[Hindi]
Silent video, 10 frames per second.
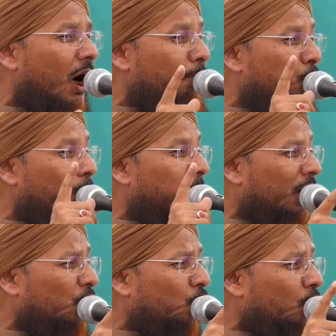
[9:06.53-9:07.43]
अबू
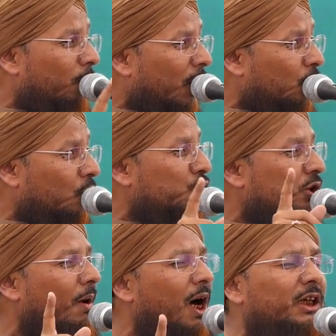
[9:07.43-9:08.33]
बकर उमर
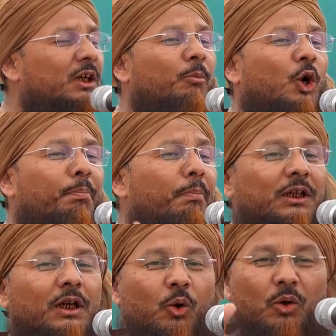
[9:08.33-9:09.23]
उस्मान की
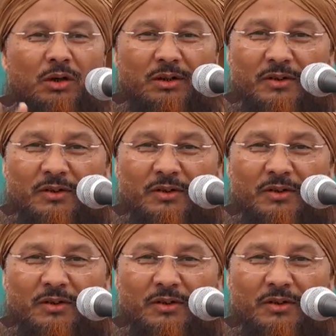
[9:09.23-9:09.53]
मोहब्बत ना हो